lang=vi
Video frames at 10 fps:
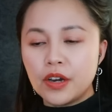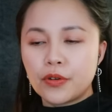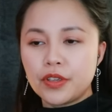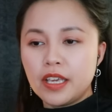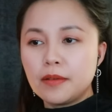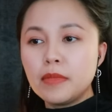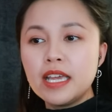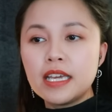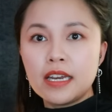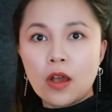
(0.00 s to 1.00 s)
rồi diễn
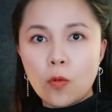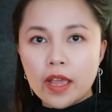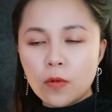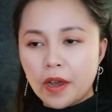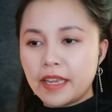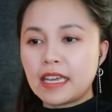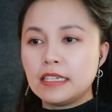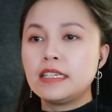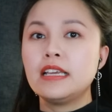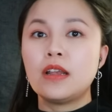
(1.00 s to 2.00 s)
biến khi nào quay ngoại
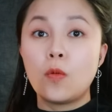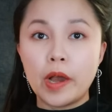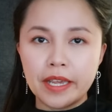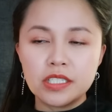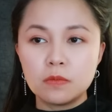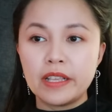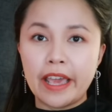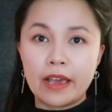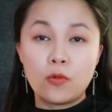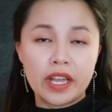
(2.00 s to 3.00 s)
cảnh khi nào quay ở trong
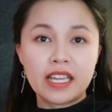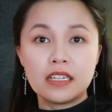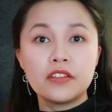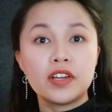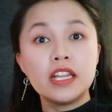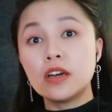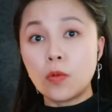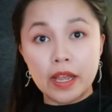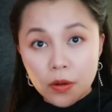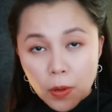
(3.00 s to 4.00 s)
nhà ngoại cảnh thì phải đi ra
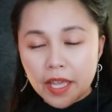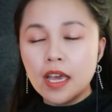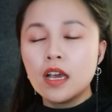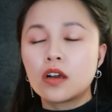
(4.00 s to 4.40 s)
ngoài để quay